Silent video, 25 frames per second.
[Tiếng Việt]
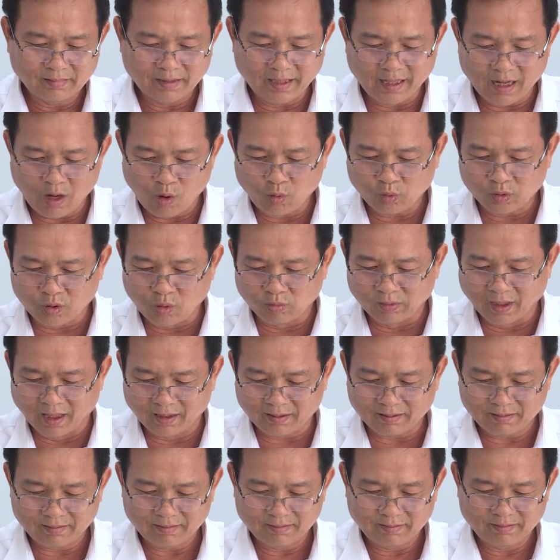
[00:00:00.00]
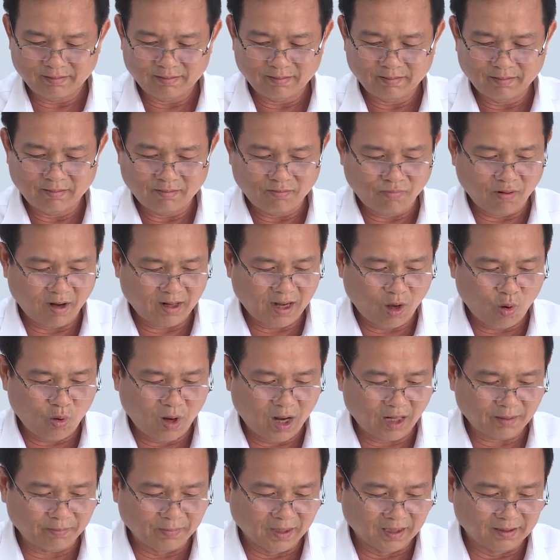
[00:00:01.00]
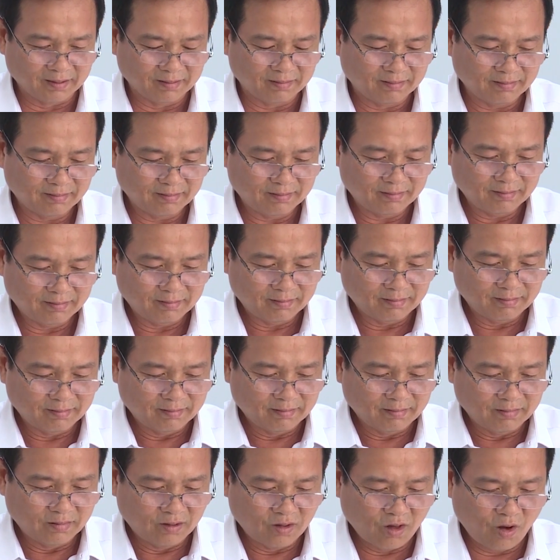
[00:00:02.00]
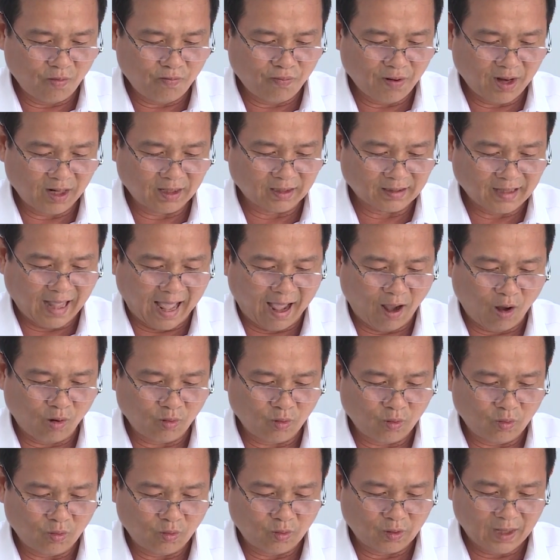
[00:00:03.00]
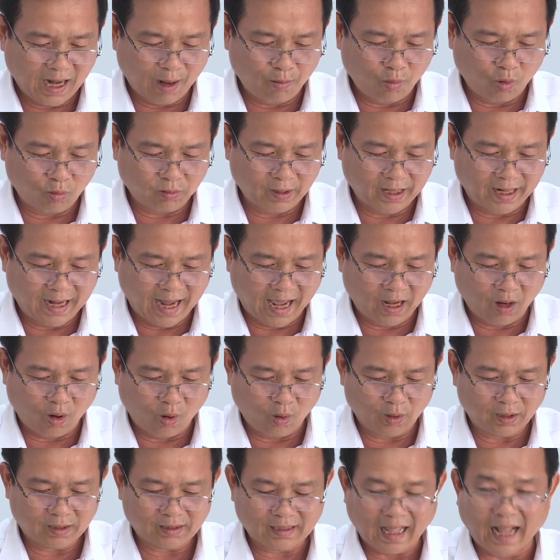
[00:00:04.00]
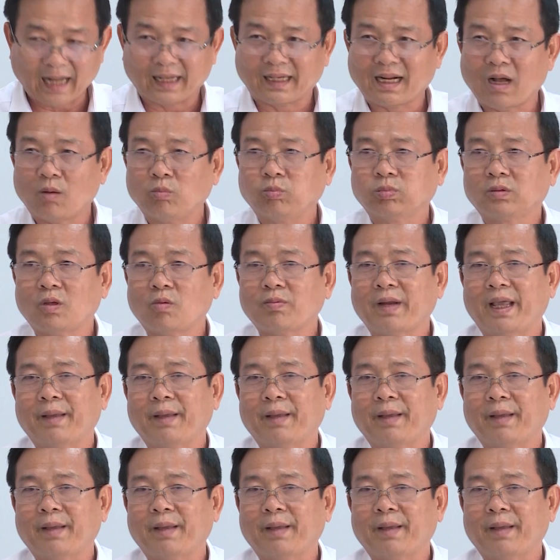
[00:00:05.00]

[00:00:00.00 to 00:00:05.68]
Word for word: thi đấu trung thực, phấn đấu hết mình, góp phần tạo ra một kỳ đại hội thành công tốt